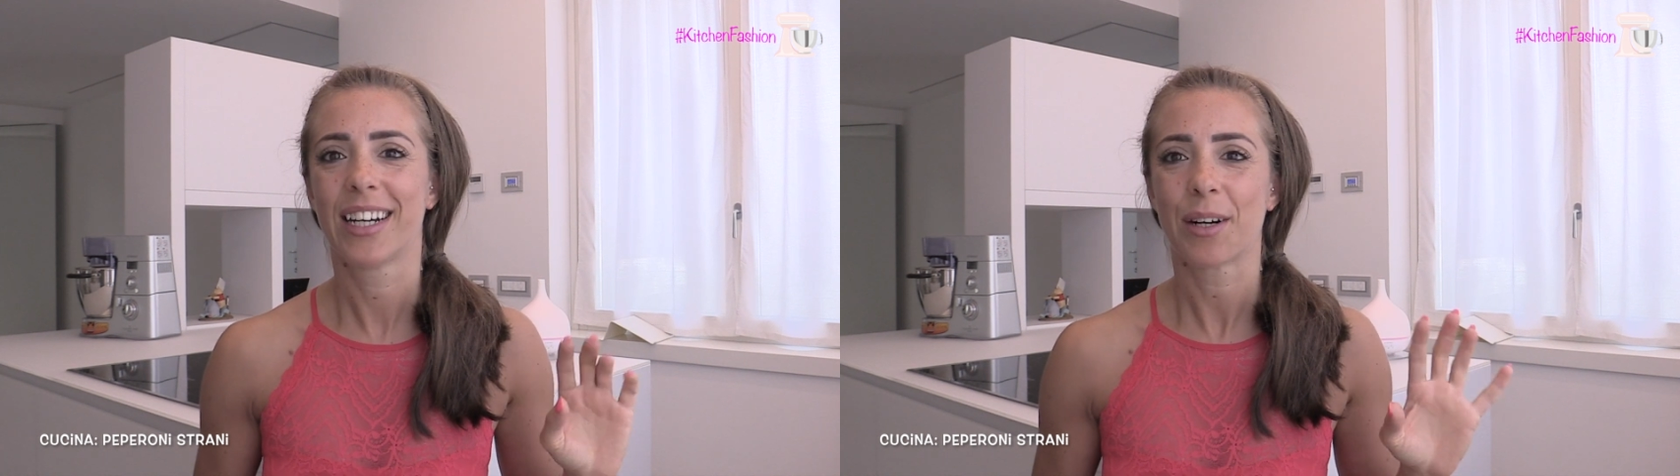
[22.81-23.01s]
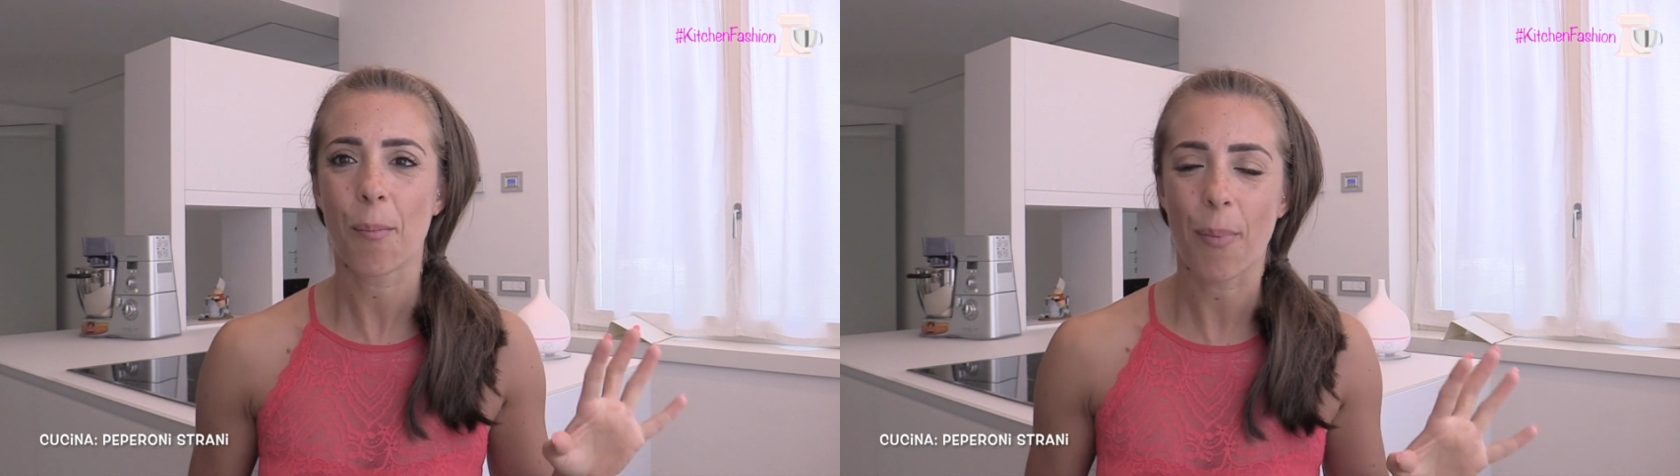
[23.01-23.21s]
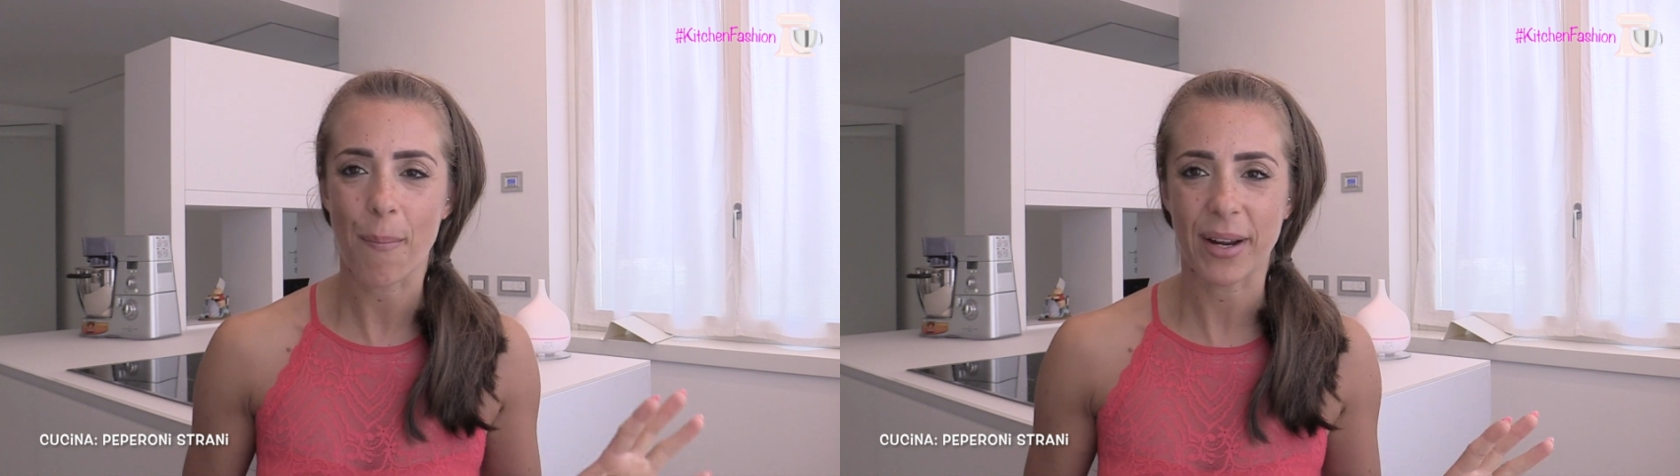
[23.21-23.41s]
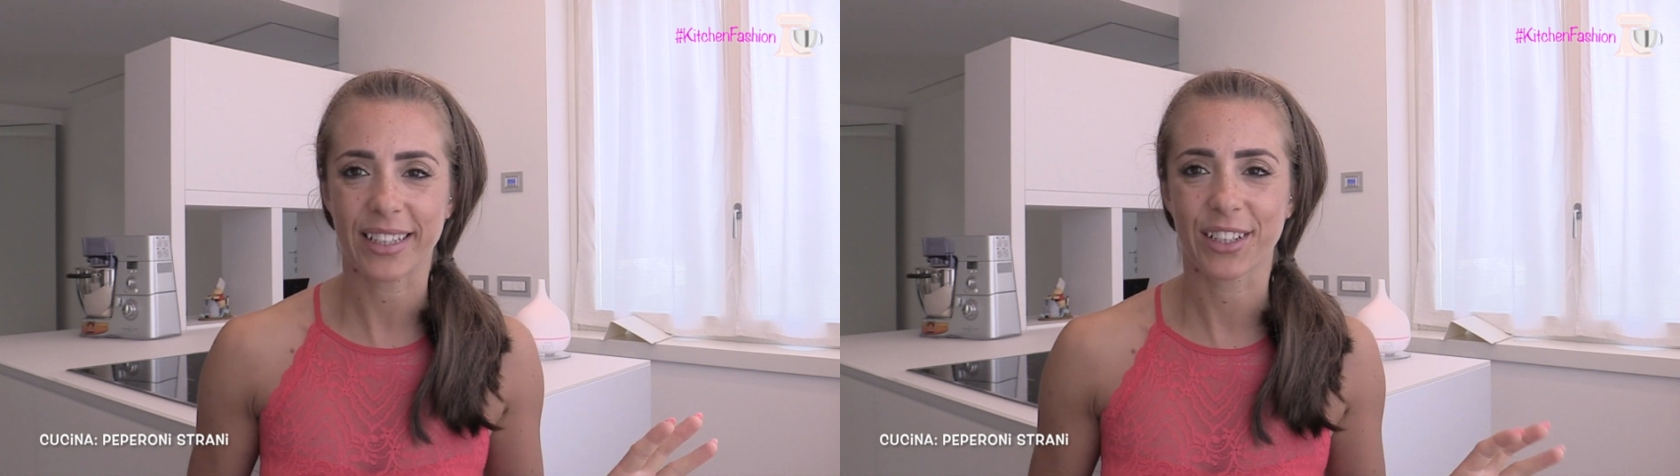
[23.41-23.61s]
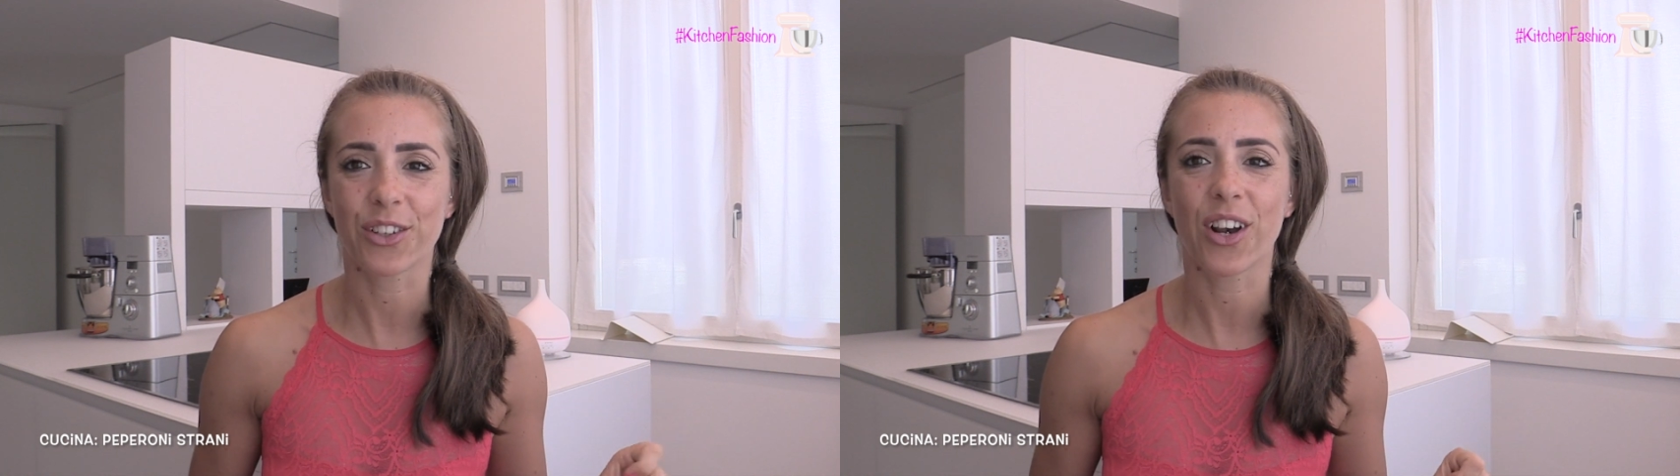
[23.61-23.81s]
un po'
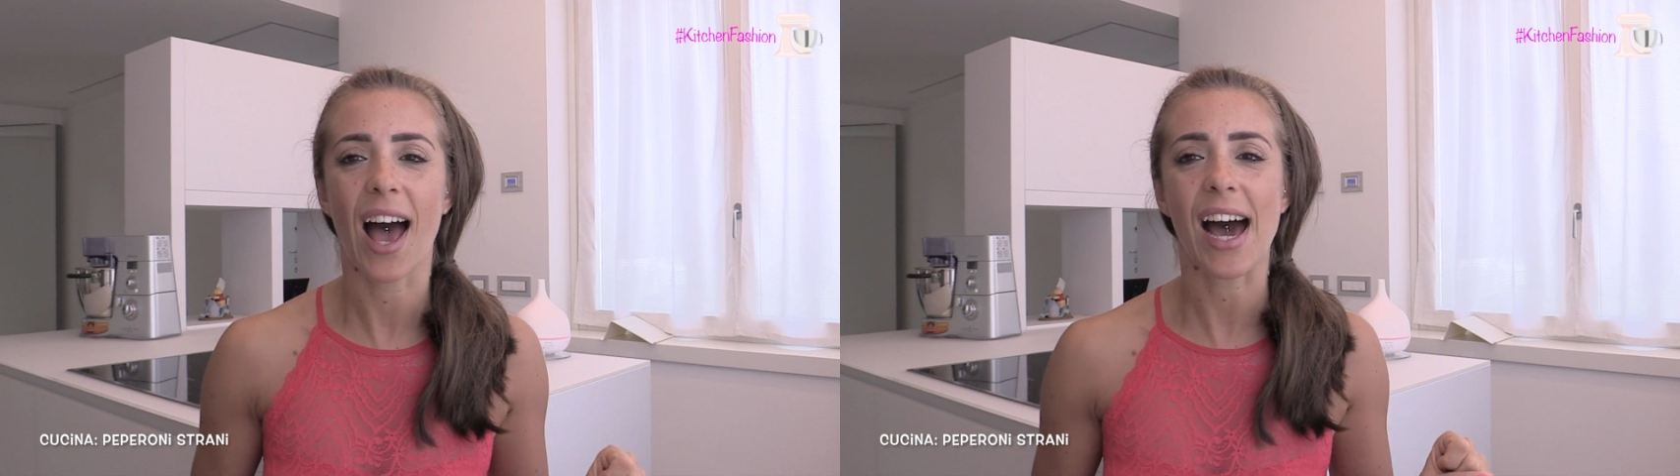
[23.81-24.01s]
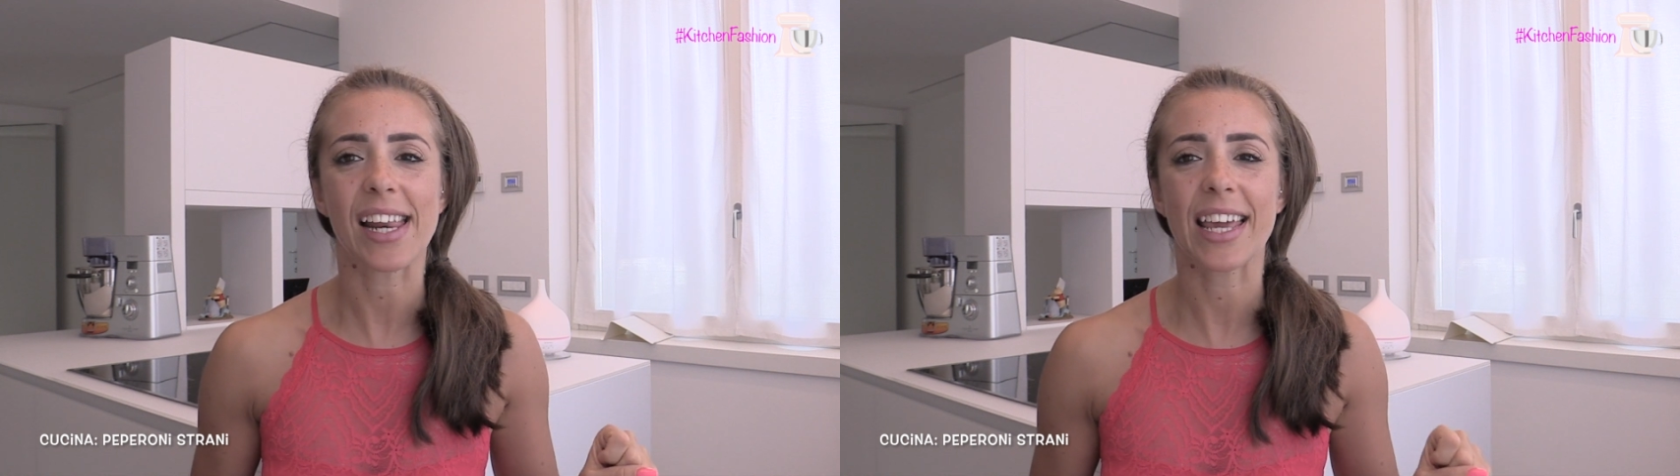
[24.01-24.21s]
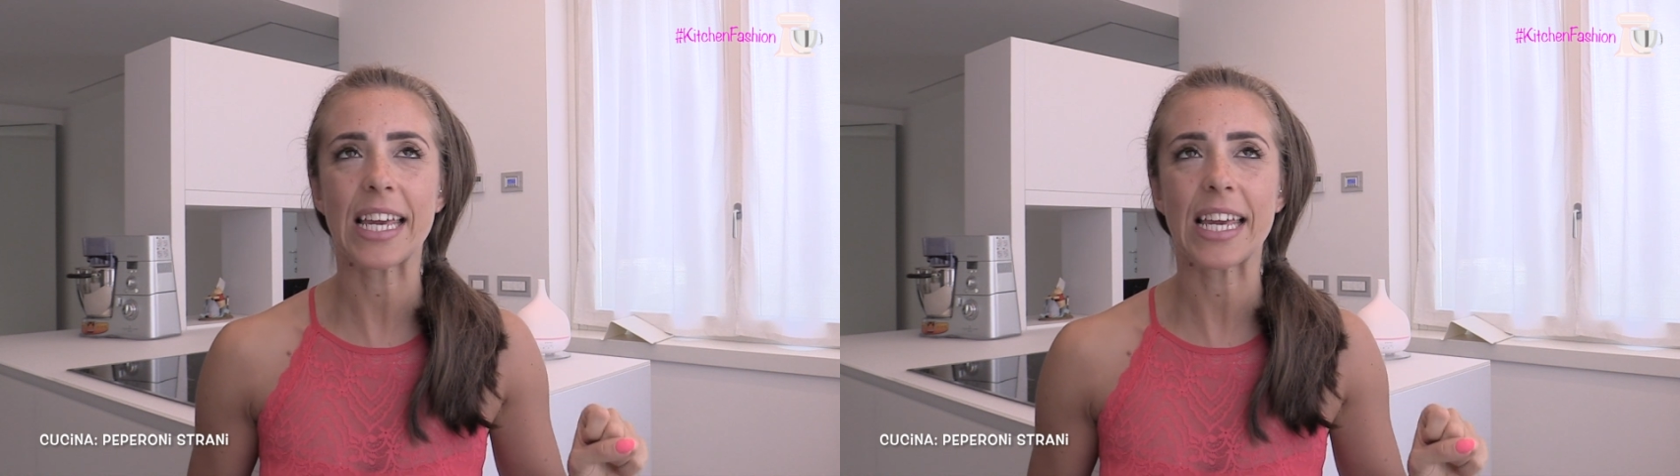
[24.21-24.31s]
particolare,